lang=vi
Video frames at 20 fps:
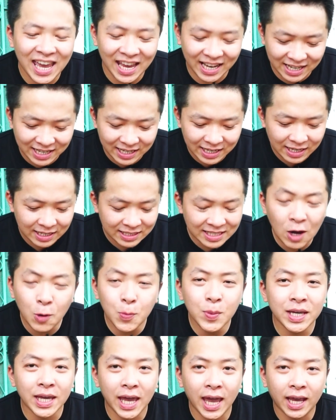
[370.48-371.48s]
ngàn đấy
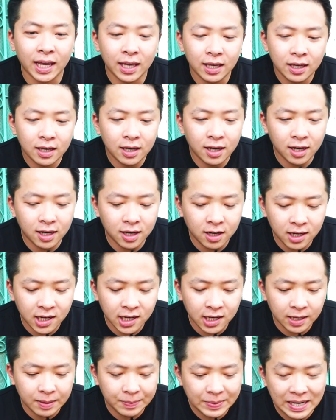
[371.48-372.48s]
60 ngàn à,
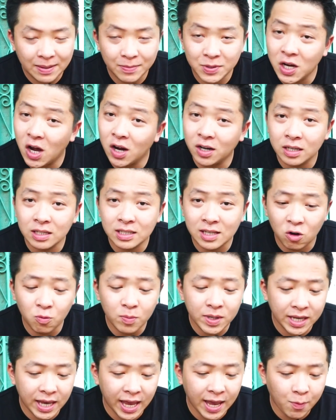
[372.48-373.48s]
mình làm tròn đi
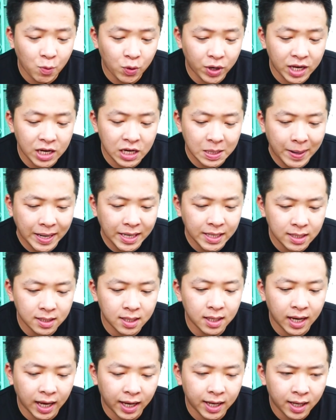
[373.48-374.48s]
60 ngàn một cái đĩa bánh như
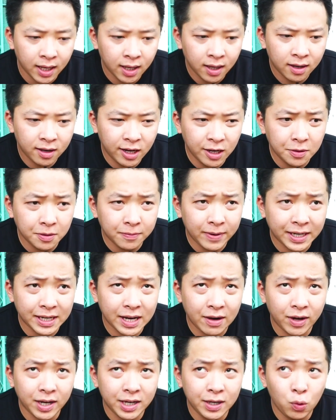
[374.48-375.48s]
thế này nếu mà bạn
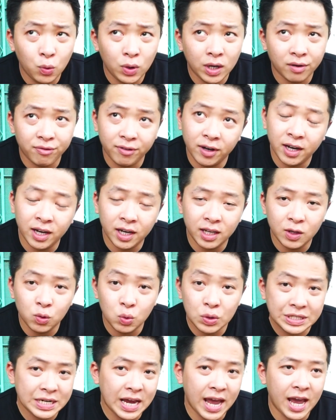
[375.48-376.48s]
nào hay đi uống cà phê hay đi
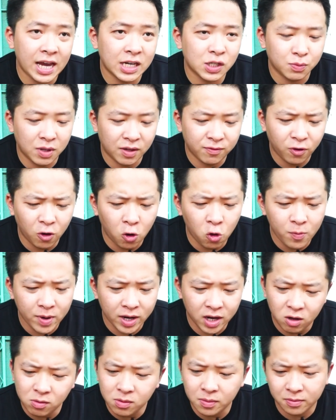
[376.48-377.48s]
uống trà trong thành phố
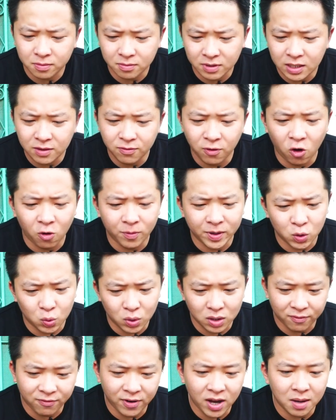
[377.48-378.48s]
mà nếu mà đi vô mình
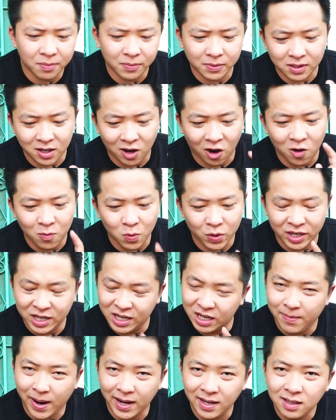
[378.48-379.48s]
uống cà phê mình gọi một cái
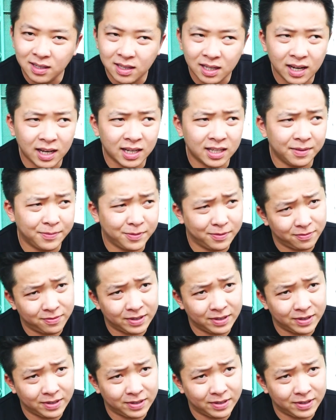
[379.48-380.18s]
đĩa bánh như thế này thì